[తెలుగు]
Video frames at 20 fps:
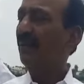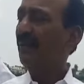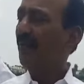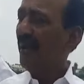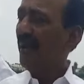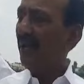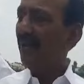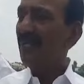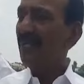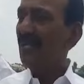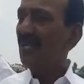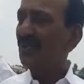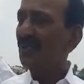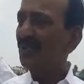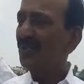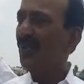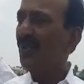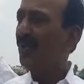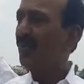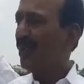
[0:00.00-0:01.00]
పైరవి
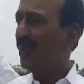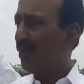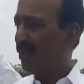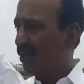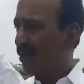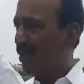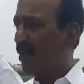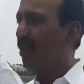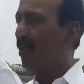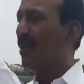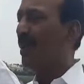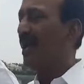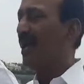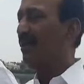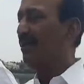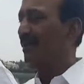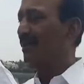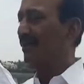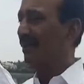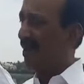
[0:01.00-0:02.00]
చేసుకున్నాడు కూడా నువ్వు కూలగొట్టరాదు
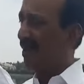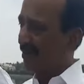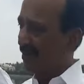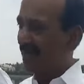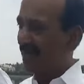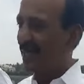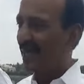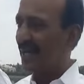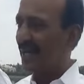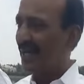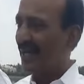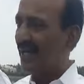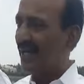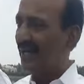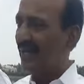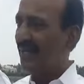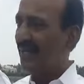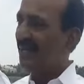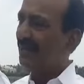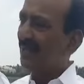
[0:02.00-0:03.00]
వాళ్ళంతా అంటారు
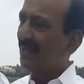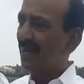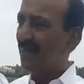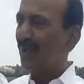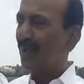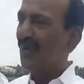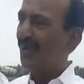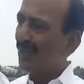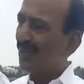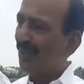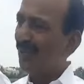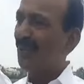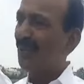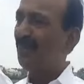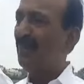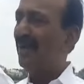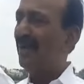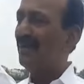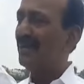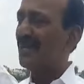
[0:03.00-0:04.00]
దమ్ముట కొట్టి
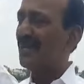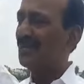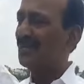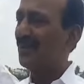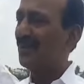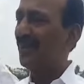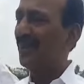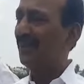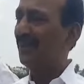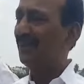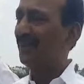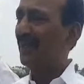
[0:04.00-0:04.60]
పైరు చేసుకున్నాడు